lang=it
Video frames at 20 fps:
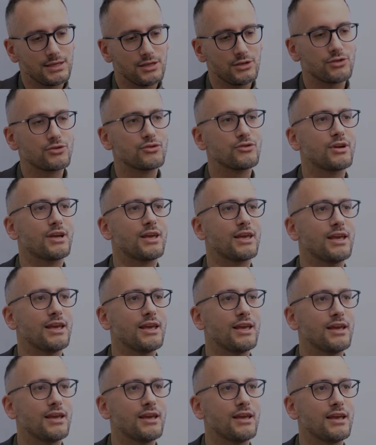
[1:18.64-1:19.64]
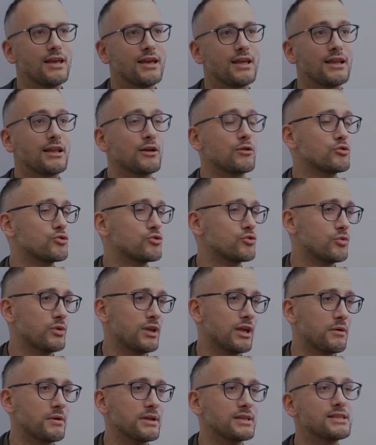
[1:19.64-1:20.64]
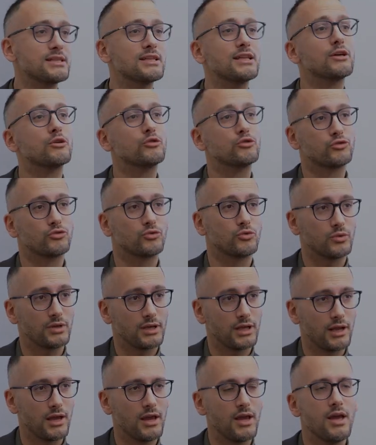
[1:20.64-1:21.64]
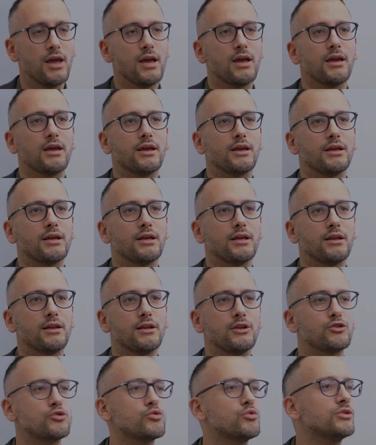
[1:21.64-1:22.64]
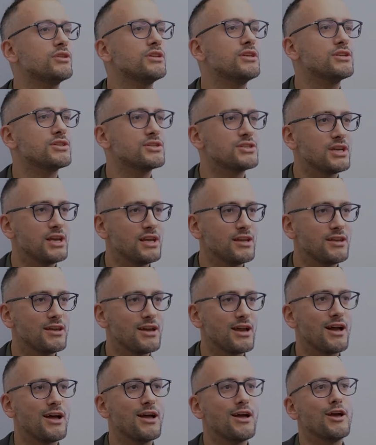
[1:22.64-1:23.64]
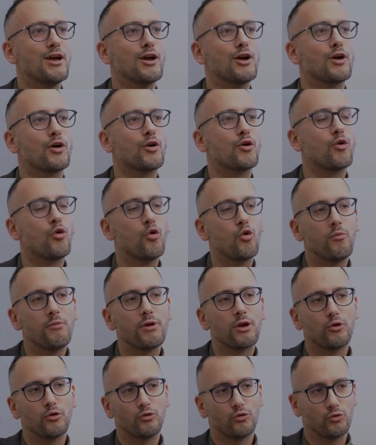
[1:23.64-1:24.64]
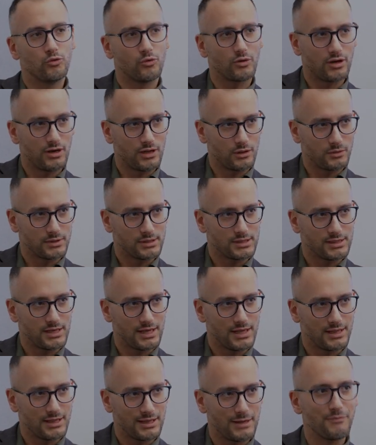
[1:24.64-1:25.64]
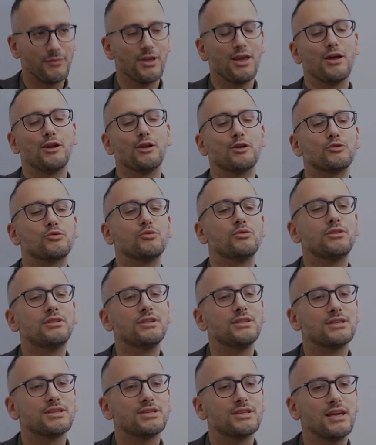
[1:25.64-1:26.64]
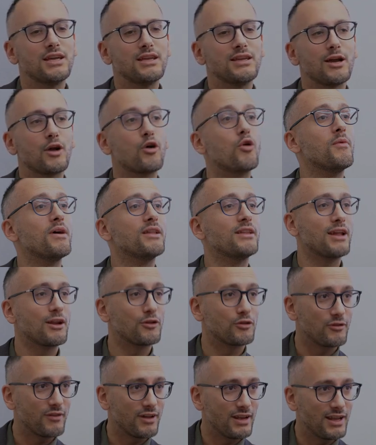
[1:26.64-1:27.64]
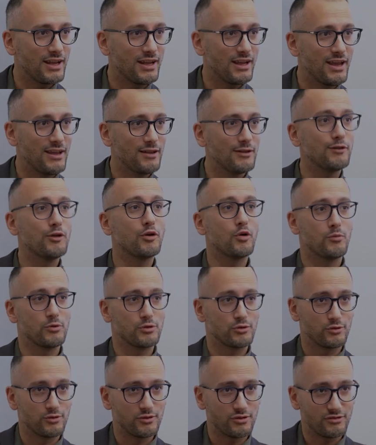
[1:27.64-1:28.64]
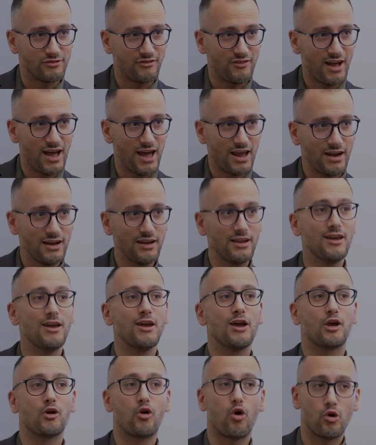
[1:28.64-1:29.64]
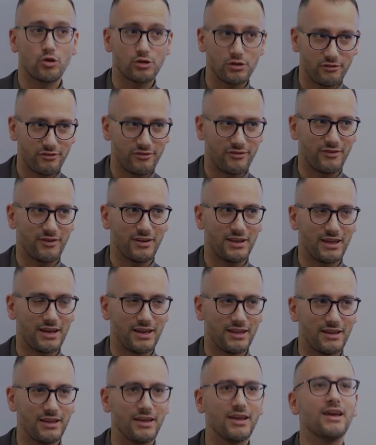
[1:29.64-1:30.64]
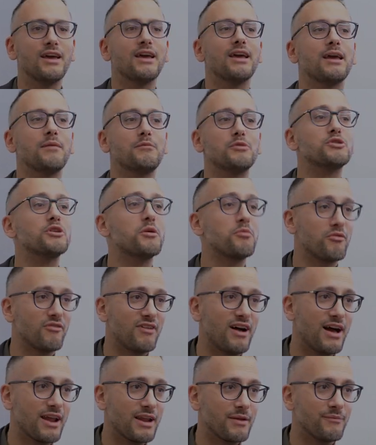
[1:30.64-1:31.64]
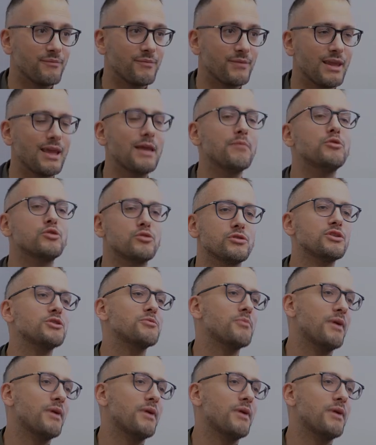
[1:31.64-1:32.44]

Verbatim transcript: senso che era da costruire, un'azienda da costruire, eh, nessuno ti insegna come condurre la tua azienda, nessuno ti insegna come andare a trovare i clienti, come soddisfarli, cosa offrirgli, bisogna provare e bisogna